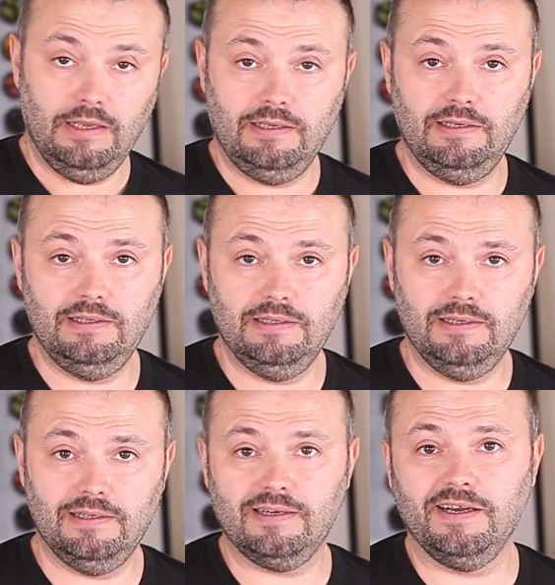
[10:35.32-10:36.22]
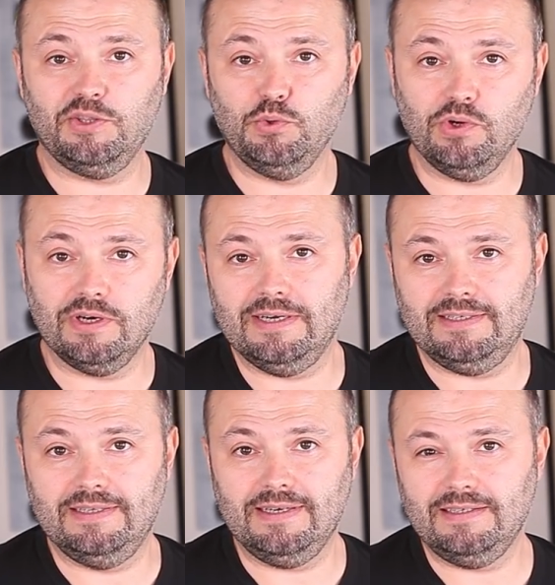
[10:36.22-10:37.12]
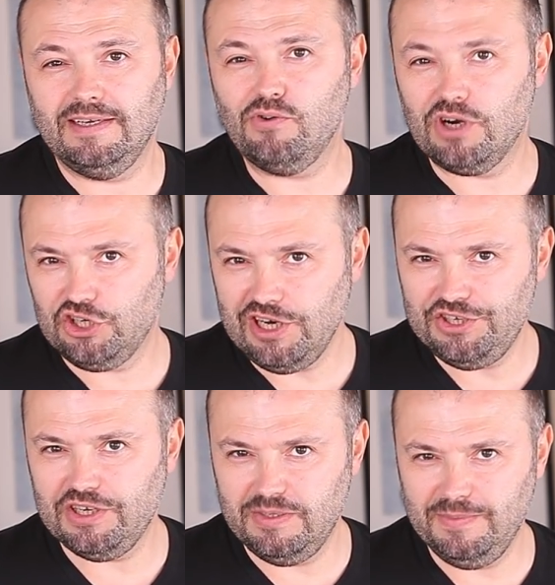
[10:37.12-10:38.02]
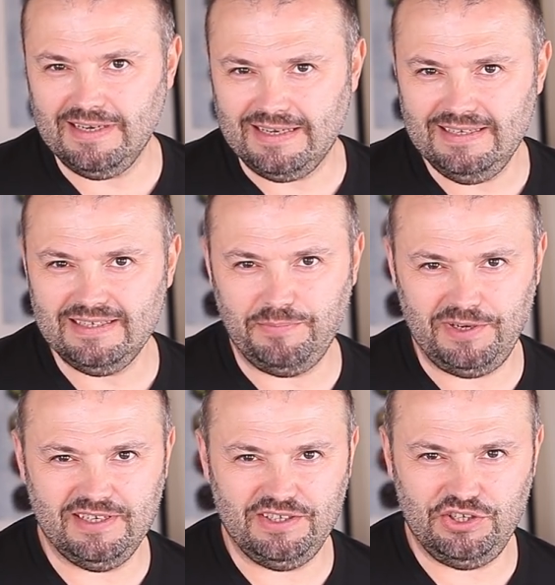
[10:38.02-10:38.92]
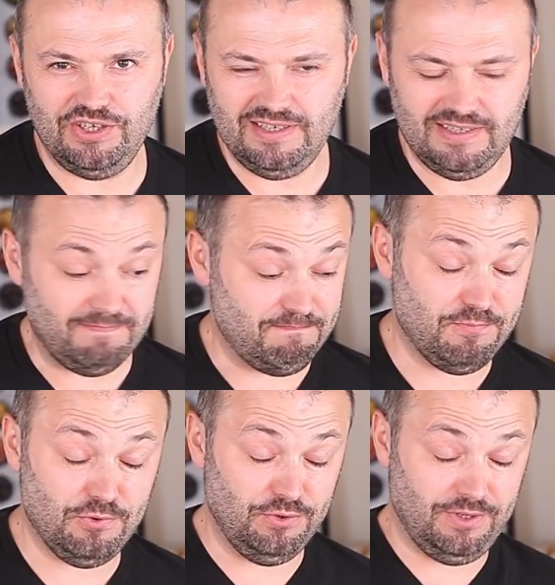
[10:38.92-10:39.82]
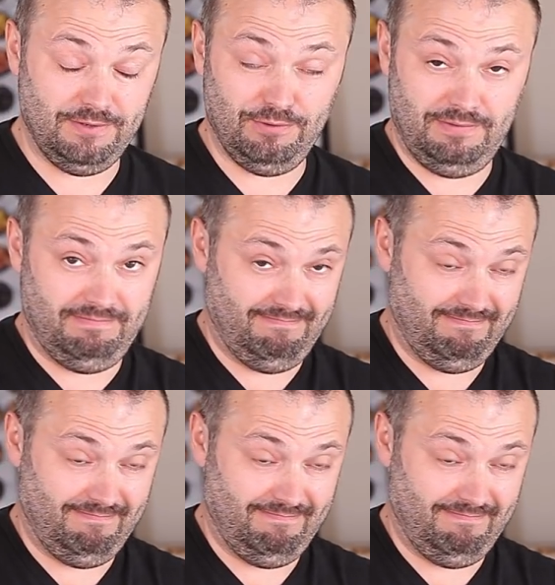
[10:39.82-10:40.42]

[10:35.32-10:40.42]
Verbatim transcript: И надо как-то украсить. Хотя украшальщик из меня, конечно, признаться честно, просто вот